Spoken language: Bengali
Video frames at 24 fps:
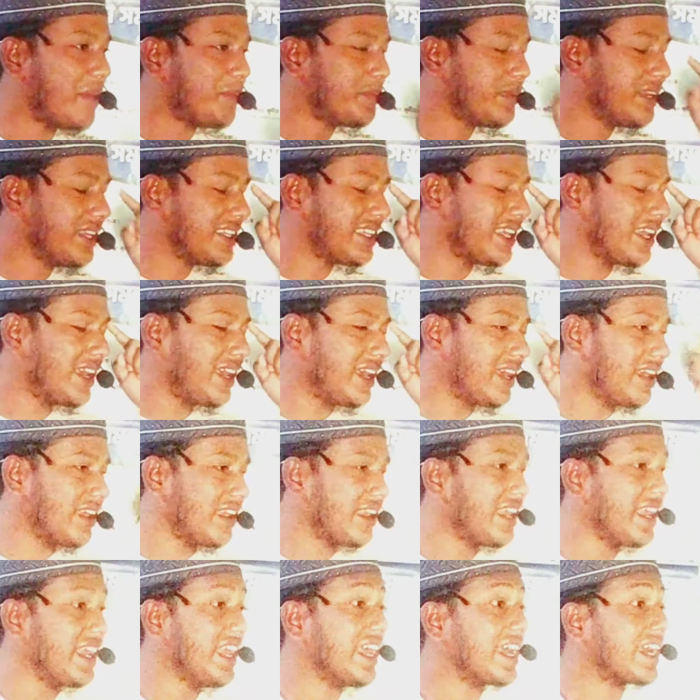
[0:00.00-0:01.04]
আপনি যে
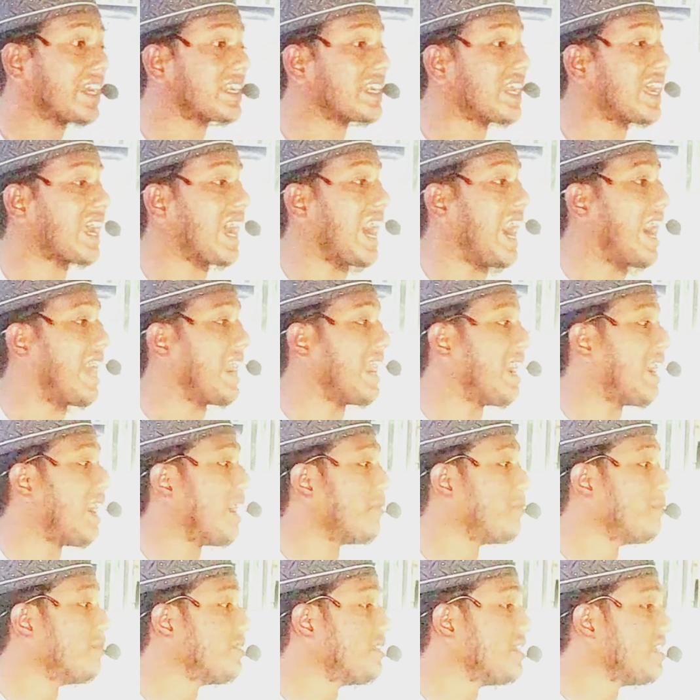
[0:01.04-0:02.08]
একটা
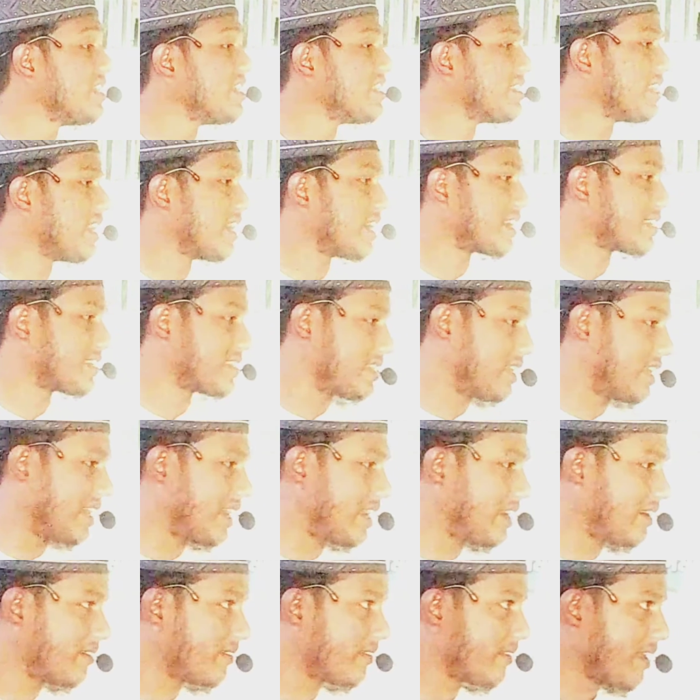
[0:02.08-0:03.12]
খারাপ জিনিস
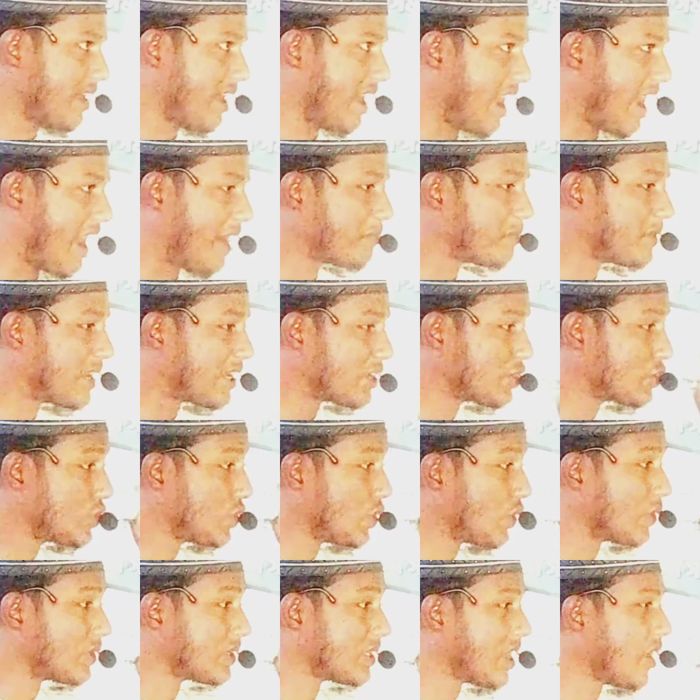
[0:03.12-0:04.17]
দেখছেন আপনার
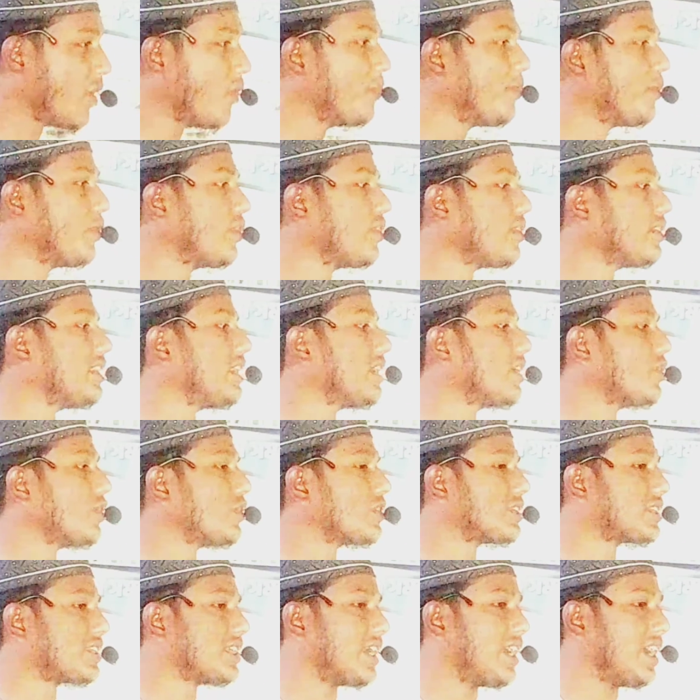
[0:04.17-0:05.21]
চোখ দিয়ে উপলব্ধি
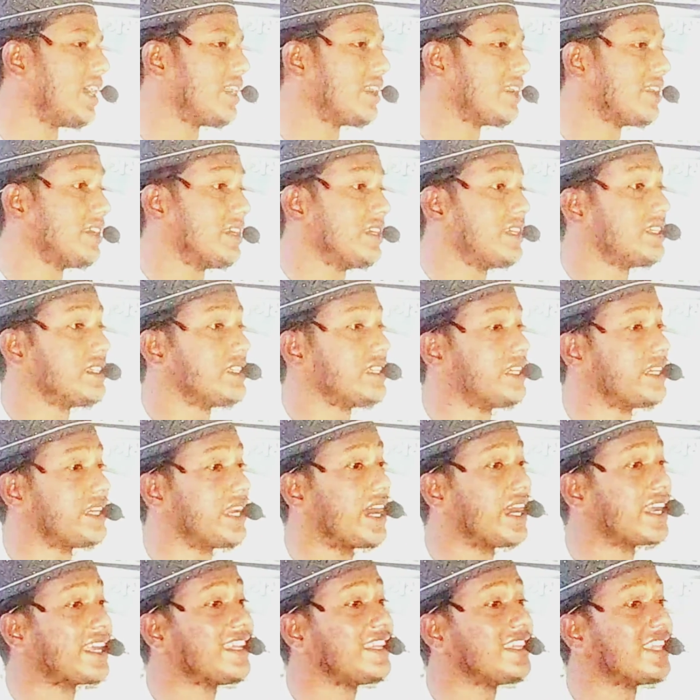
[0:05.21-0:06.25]
করছেন
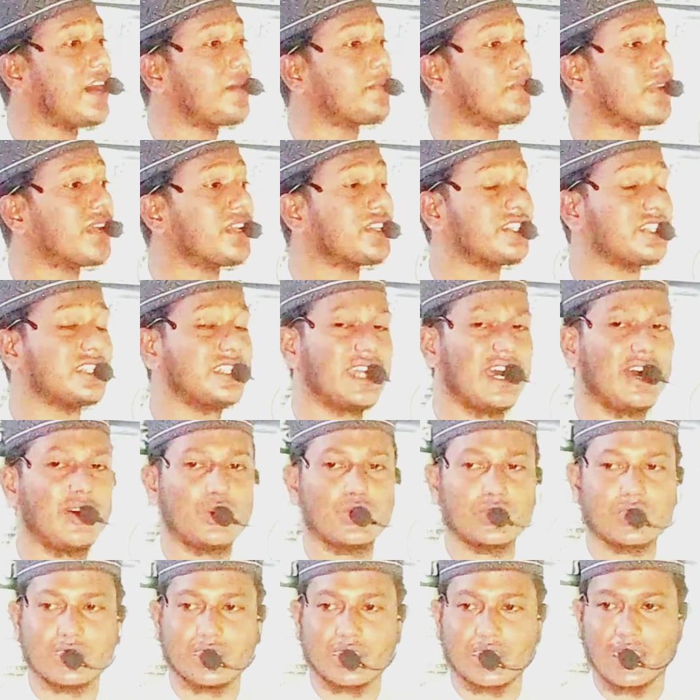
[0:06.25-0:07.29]
সেটা কিন্তু আপনার জিনা
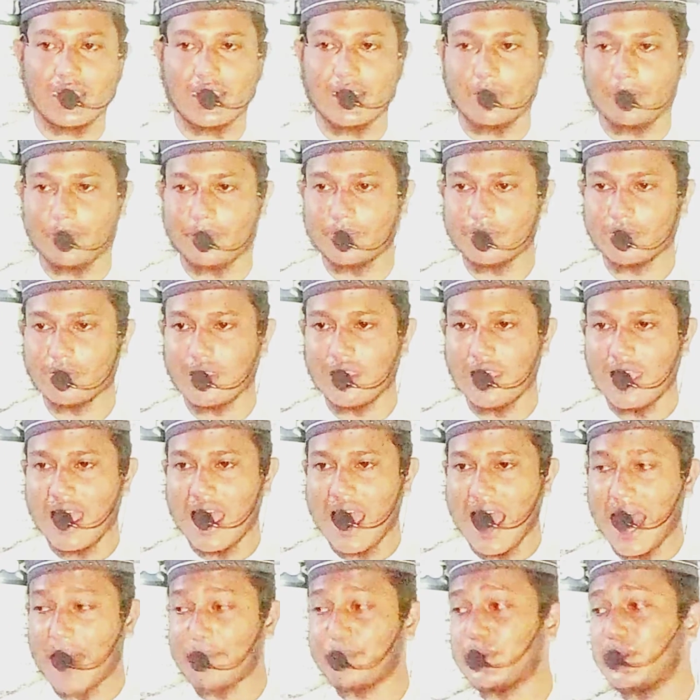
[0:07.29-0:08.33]
হচ্ছে
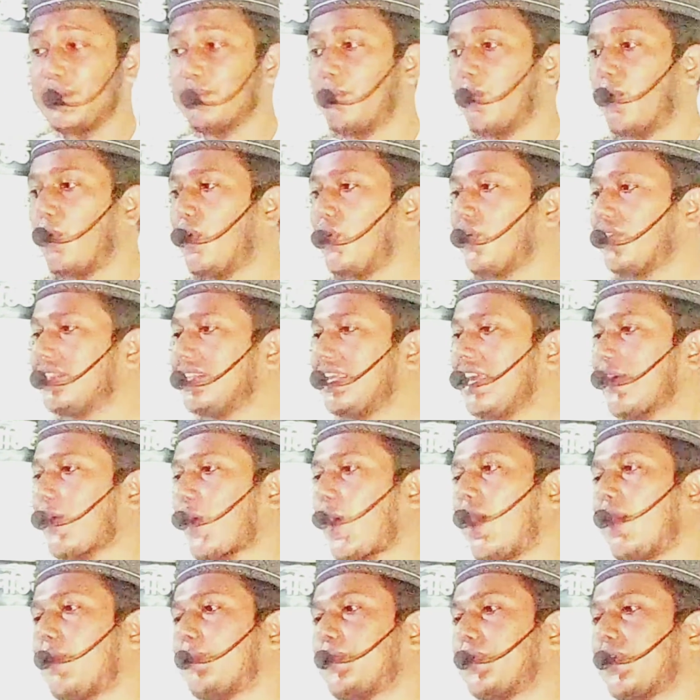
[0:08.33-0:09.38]
আপনি মন দিয়ে
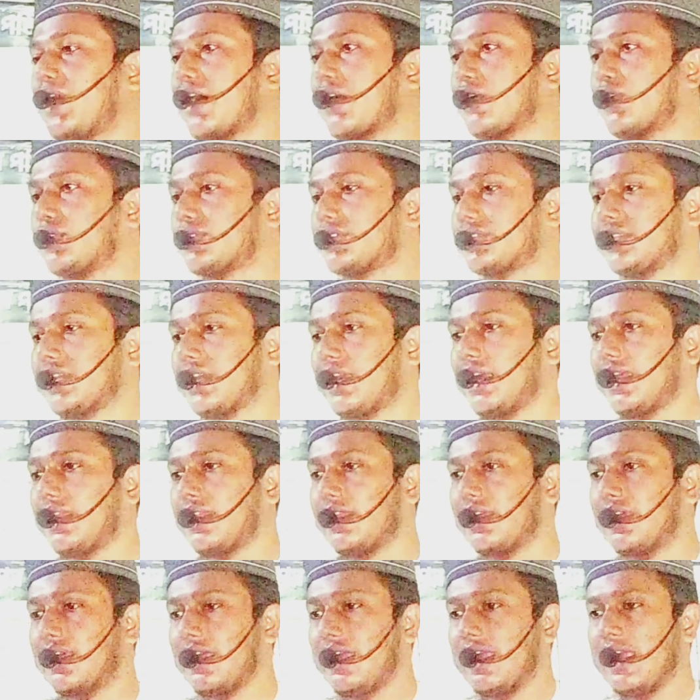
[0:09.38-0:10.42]
কল্পনা করছেন
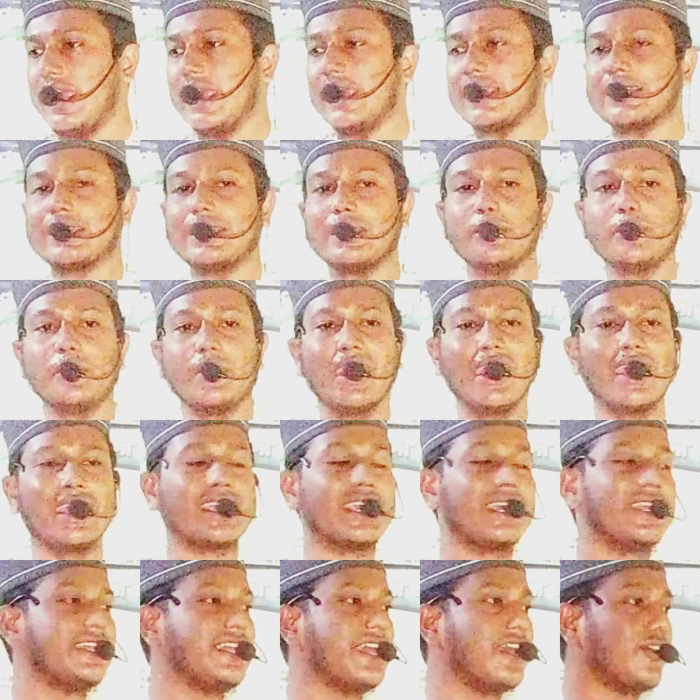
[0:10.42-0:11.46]
একটি
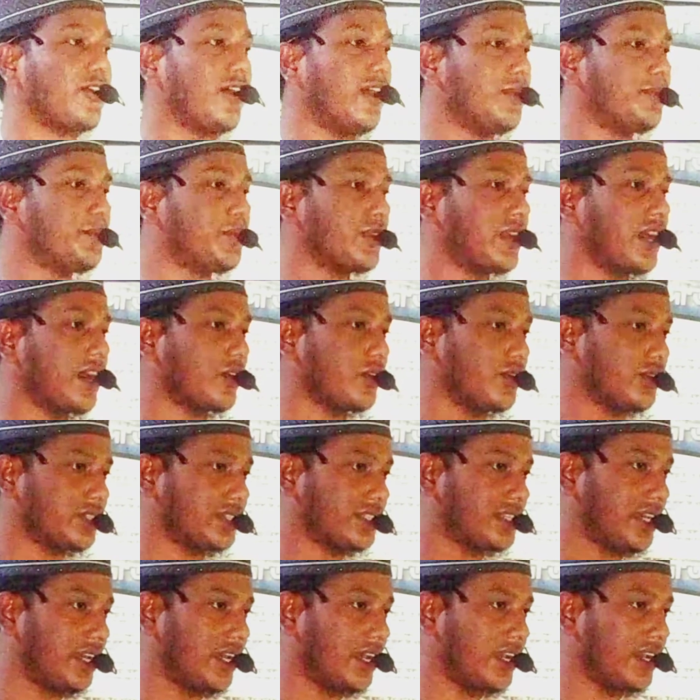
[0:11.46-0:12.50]
মেয়েকে নিয়ে কল্পনা
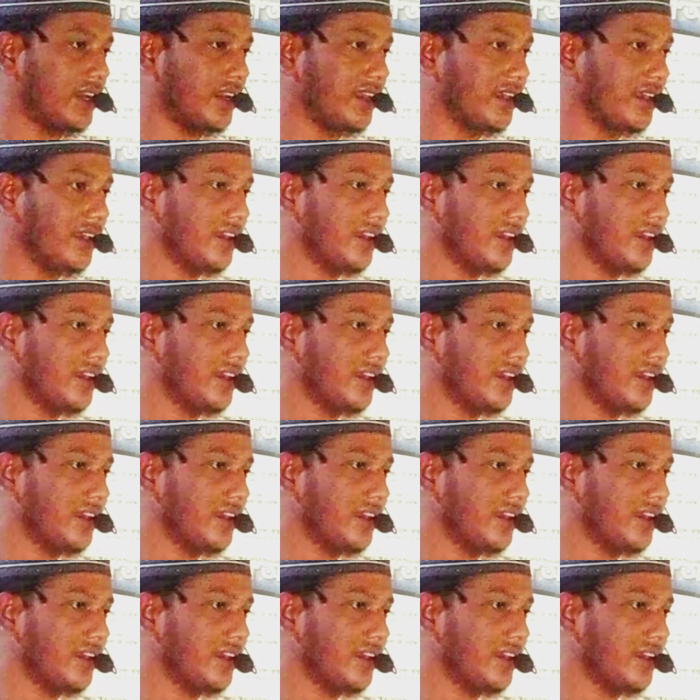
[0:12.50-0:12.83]
করছেন